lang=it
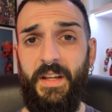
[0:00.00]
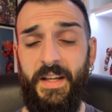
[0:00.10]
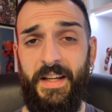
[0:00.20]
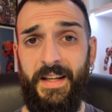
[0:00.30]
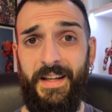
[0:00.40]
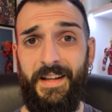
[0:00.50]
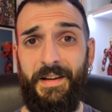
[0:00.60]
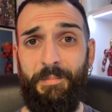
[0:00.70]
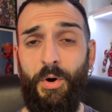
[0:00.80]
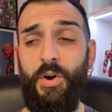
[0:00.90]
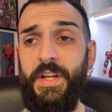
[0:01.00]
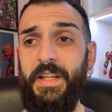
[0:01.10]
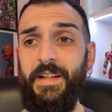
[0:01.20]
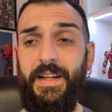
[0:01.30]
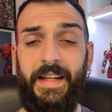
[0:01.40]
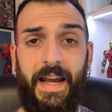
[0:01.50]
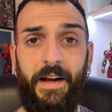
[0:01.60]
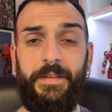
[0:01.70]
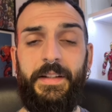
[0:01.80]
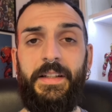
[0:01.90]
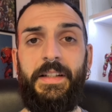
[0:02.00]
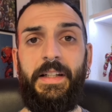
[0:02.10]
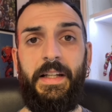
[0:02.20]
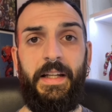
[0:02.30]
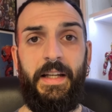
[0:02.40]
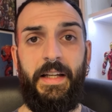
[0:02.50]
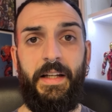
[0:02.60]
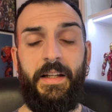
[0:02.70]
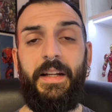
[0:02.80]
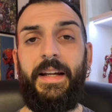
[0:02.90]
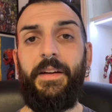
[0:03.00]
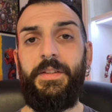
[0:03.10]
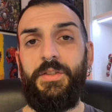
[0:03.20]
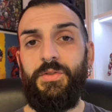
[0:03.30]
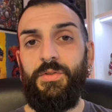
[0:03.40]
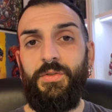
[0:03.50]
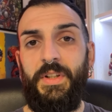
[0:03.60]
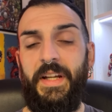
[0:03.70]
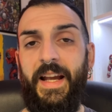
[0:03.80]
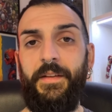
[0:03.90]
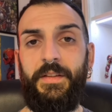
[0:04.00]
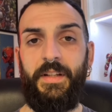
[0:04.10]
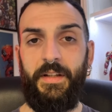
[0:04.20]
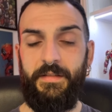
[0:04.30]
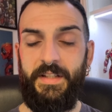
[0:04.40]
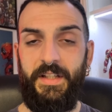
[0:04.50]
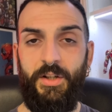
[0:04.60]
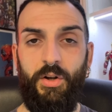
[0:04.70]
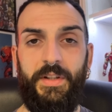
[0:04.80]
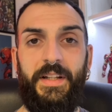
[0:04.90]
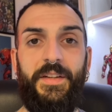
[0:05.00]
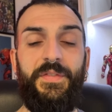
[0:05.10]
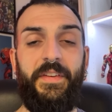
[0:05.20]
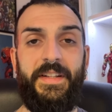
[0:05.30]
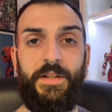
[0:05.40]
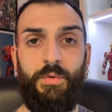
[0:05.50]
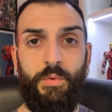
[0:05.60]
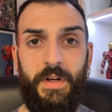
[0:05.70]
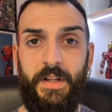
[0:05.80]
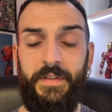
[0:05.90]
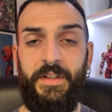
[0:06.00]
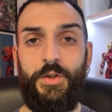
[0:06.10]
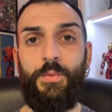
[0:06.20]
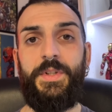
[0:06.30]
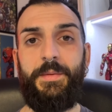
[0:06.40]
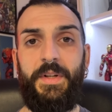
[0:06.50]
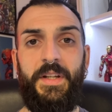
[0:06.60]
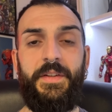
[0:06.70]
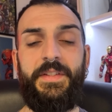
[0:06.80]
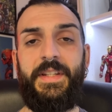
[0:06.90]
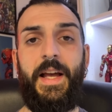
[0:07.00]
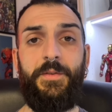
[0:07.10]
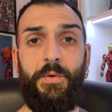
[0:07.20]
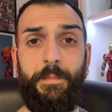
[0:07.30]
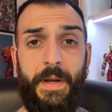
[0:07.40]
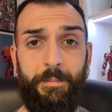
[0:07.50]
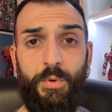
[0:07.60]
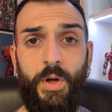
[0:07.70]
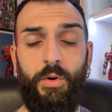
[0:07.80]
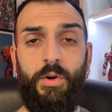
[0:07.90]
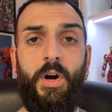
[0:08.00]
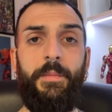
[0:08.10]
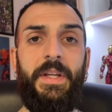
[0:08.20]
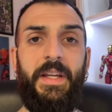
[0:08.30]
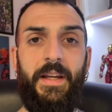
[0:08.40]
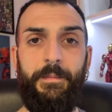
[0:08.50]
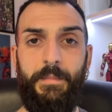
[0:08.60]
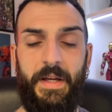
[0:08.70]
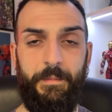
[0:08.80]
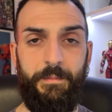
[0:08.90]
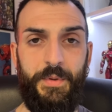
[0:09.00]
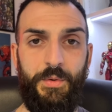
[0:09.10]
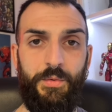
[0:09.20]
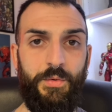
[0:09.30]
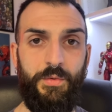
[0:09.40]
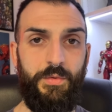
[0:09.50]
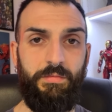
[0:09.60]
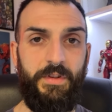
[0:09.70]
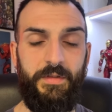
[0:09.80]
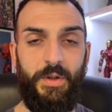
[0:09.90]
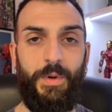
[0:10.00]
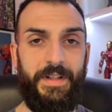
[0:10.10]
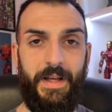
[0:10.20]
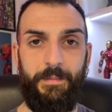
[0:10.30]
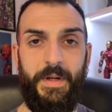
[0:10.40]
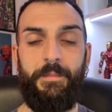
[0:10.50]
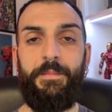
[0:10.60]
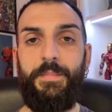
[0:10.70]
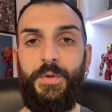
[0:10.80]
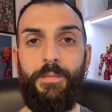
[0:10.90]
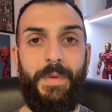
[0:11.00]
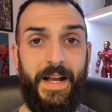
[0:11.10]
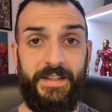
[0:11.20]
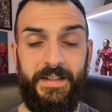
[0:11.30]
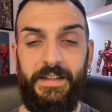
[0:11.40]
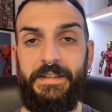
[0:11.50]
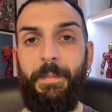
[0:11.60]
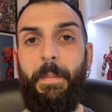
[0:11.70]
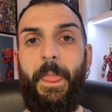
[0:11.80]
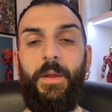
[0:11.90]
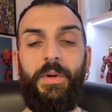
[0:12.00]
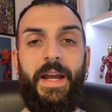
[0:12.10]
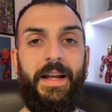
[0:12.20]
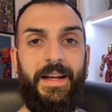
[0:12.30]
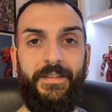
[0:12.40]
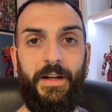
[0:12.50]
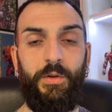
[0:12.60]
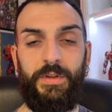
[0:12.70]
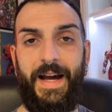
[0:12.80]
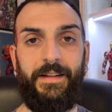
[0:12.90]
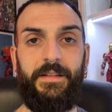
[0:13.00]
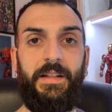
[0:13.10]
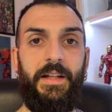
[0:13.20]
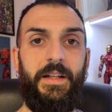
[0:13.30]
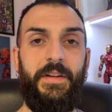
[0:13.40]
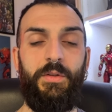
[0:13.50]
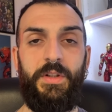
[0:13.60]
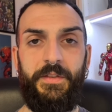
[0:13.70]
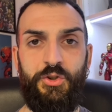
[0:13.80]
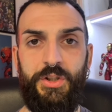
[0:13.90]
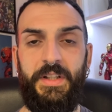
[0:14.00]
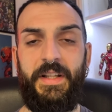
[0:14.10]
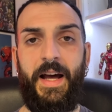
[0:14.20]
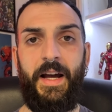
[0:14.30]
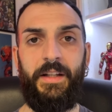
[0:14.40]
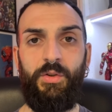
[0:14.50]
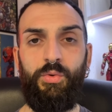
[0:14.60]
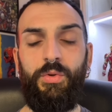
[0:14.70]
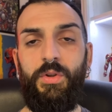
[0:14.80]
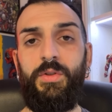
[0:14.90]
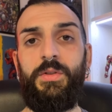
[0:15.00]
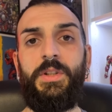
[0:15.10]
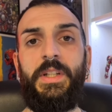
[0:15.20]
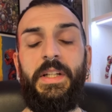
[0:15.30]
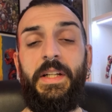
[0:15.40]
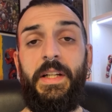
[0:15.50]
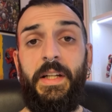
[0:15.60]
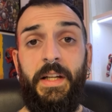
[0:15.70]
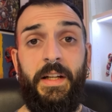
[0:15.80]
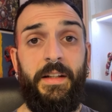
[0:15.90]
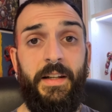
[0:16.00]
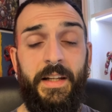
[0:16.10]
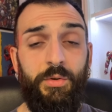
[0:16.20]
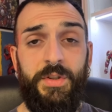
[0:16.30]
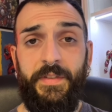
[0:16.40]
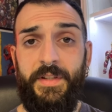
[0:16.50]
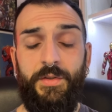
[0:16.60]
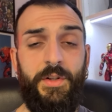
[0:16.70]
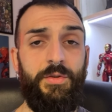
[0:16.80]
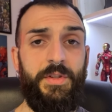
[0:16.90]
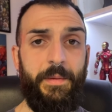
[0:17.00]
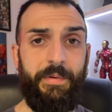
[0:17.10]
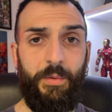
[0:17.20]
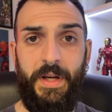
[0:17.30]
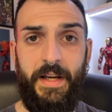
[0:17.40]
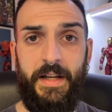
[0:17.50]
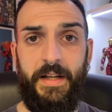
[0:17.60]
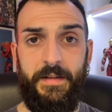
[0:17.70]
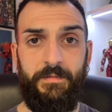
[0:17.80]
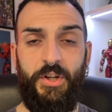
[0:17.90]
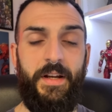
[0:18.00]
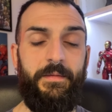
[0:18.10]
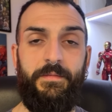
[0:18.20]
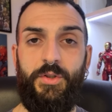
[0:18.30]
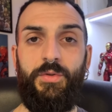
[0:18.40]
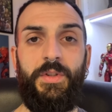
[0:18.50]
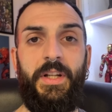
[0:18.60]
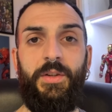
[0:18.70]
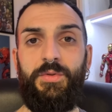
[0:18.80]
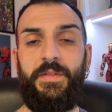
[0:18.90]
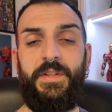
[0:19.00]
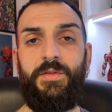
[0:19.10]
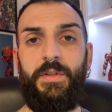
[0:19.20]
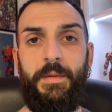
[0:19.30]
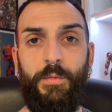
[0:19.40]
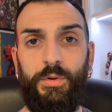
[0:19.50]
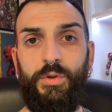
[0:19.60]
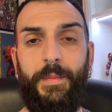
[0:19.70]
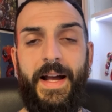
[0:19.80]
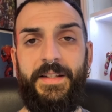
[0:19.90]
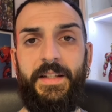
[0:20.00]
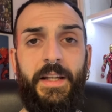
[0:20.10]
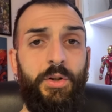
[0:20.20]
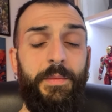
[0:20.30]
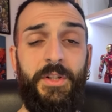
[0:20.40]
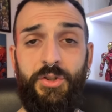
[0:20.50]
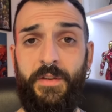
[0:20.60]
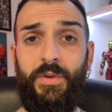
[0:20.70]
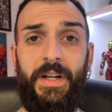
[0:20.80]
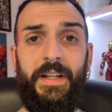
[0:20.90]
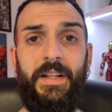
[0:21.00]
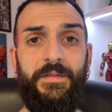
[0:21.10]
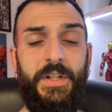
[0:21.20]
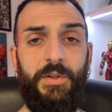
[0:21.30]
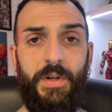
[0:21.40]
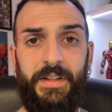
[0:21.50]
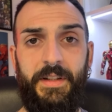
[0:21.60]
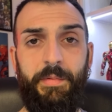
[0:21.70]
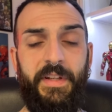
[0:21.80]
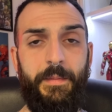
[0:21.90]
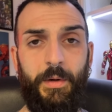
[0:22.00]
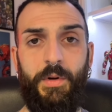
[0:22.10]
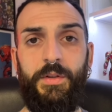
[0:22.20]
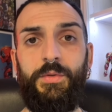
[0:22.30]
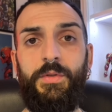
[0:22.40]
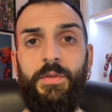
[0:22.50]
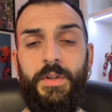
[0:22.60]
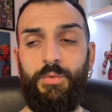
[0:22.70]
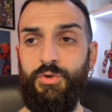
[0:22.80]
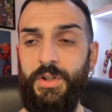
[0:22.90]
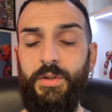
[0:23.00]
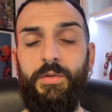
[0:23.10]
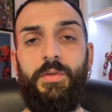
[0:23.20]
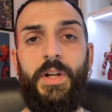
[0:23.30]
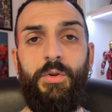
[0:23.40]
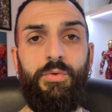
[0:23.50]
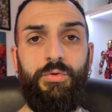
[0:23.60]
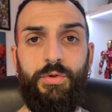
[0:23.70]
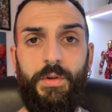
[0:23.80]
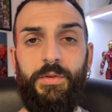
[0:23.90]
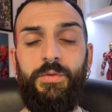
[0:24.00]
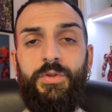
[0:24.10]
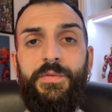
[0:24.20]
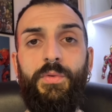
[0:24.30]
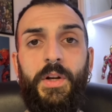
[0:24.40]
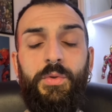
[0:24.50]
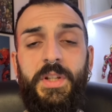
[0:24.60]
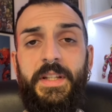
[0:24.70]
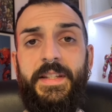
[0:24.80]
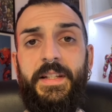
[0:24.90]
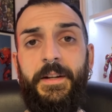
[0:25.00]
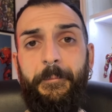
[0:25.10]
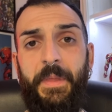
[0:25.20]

E poi le carte. Le carte sono delle carte, si nota la differenza con quelle del 25 anniversario, ben più economiche, ben più di qualità ben più bassa, ok? A livello tattile, a livello di rigidità e tutto. Le illustrazioni sono sempre quelle, cioè sono delle illustrazioni molto basiche, come dicevo anche nel video anteprima quando è uscito l'annuncio, quando ci fu la notizia.